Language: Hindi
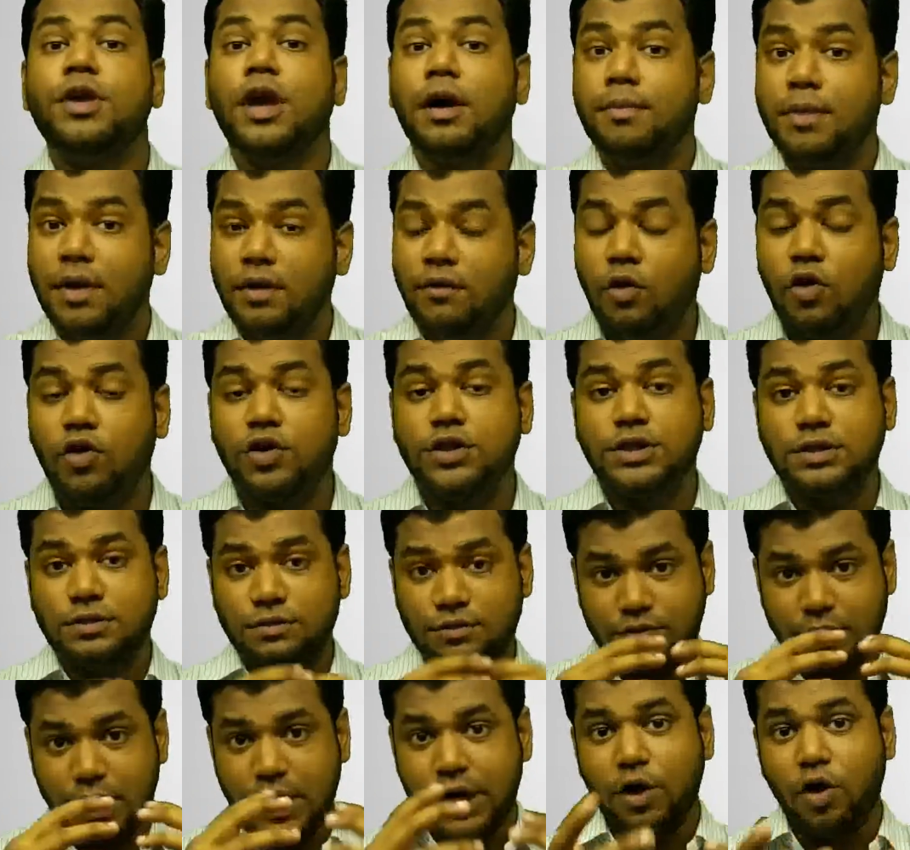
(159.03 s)
भी हमने वॉइस
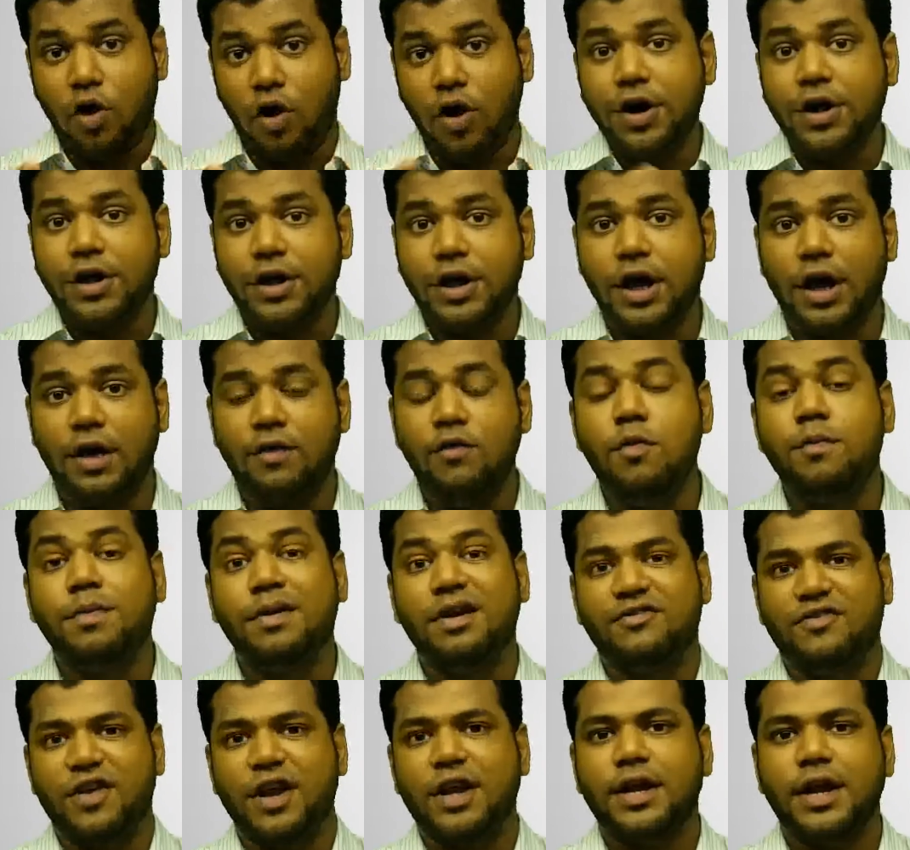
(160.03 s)
में रिकॉर्ड किया है वो
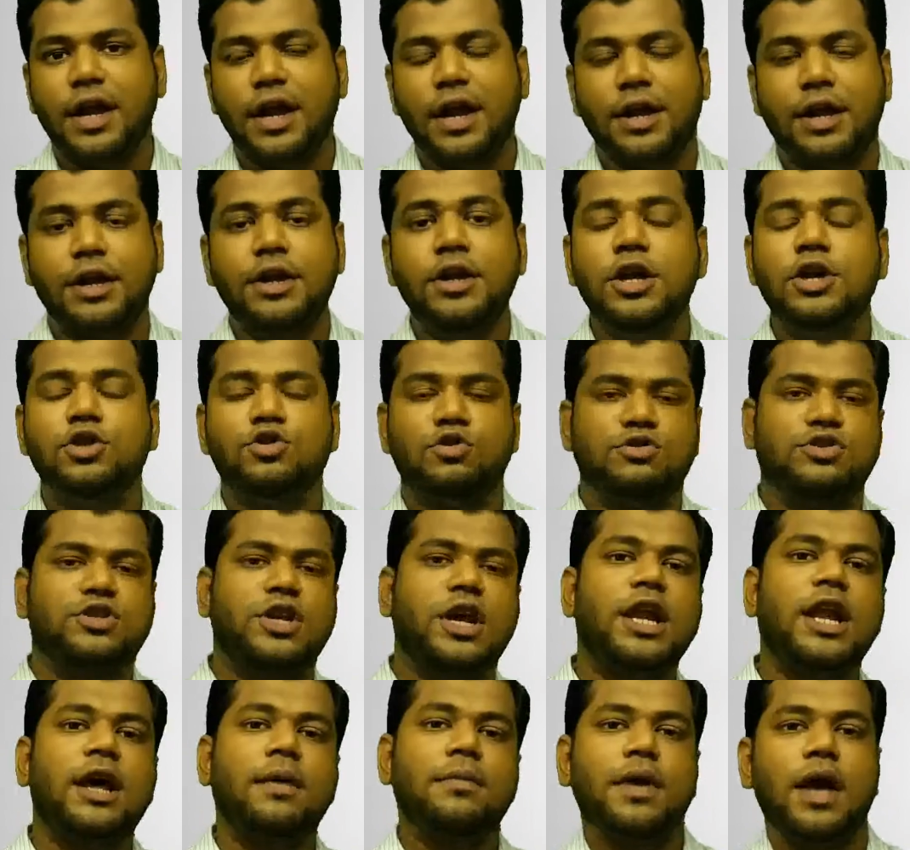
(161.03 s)
परफेक्ट है या नहीं तो
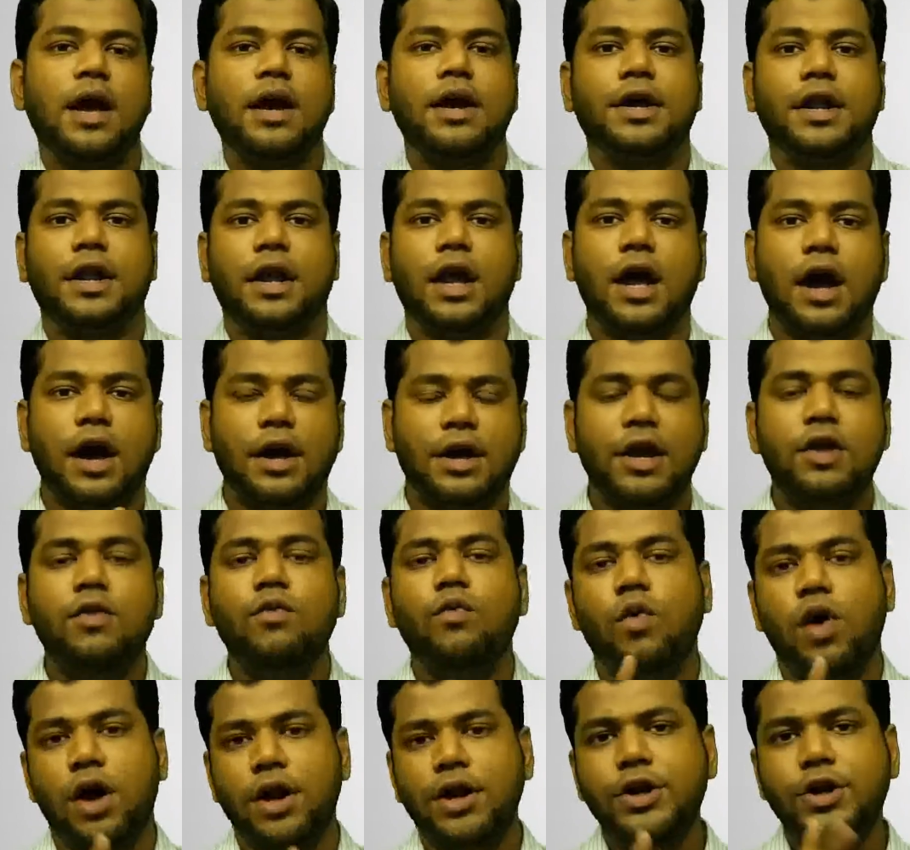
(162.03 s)
उसके लिए हम क्या करेंगे अगेन
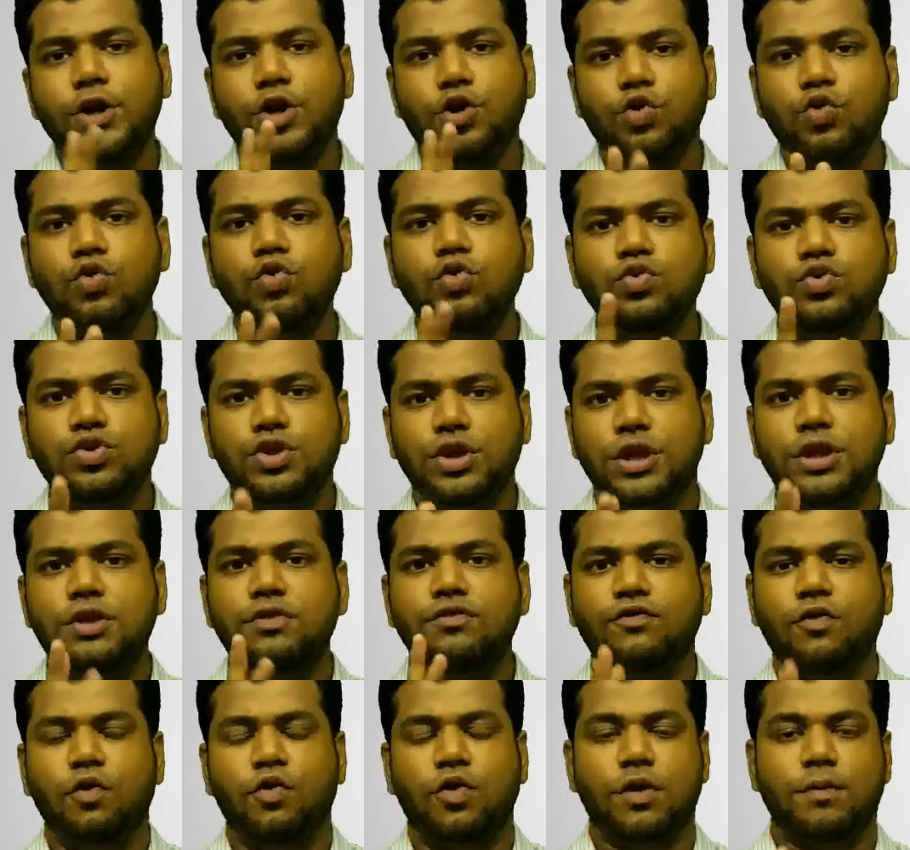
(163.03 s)
वन टू थ्री
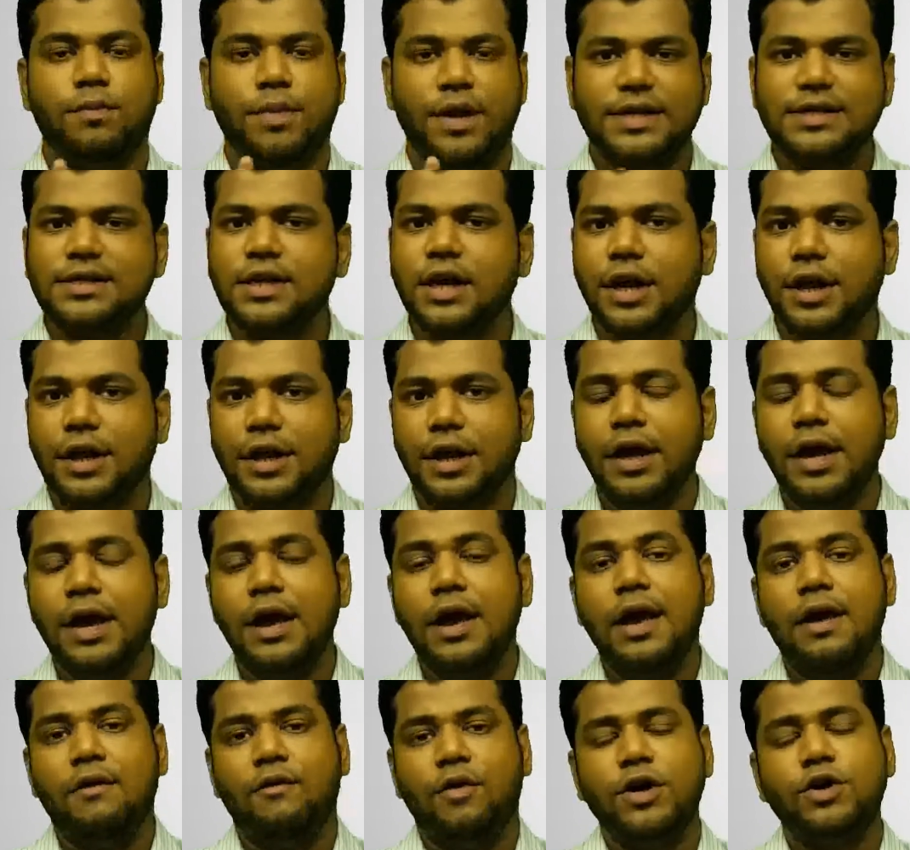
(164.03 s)
फोर प्रेस करेंगे
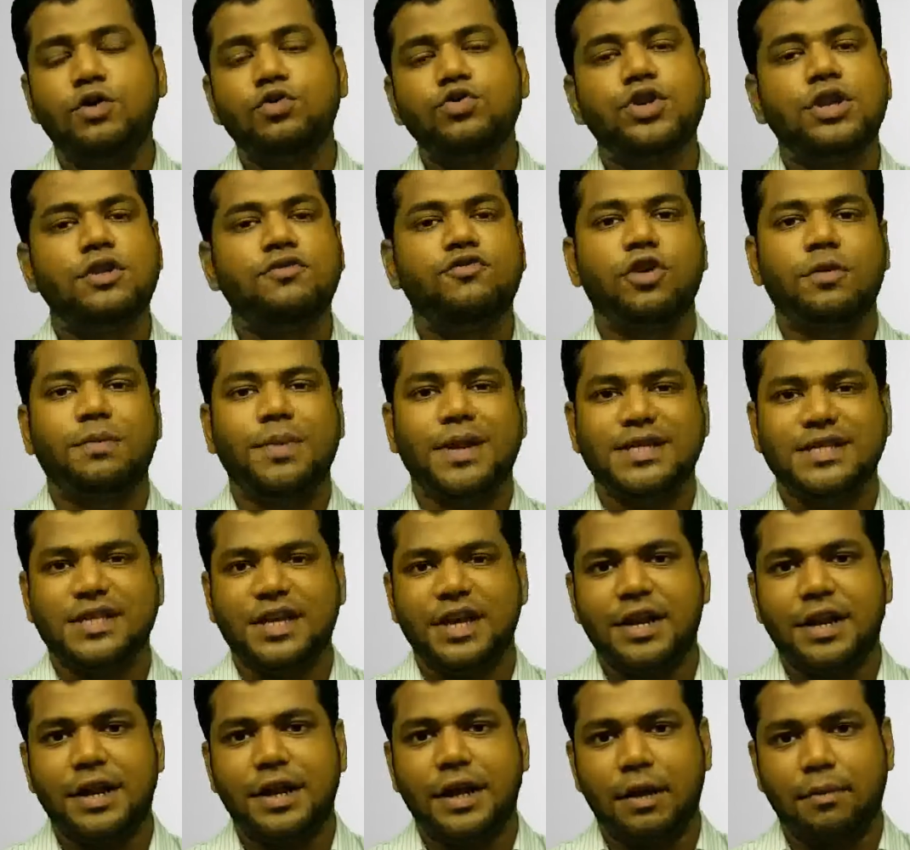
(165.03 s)
वन टू थ्री फोर प्रेस
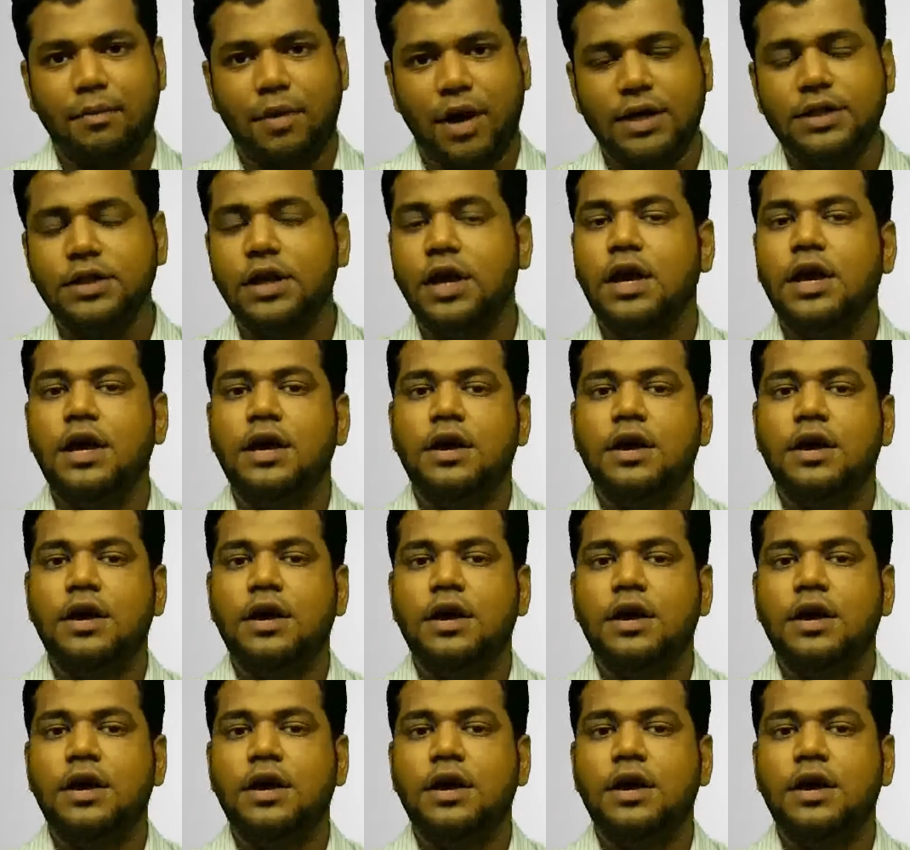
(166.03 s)
करने के बाद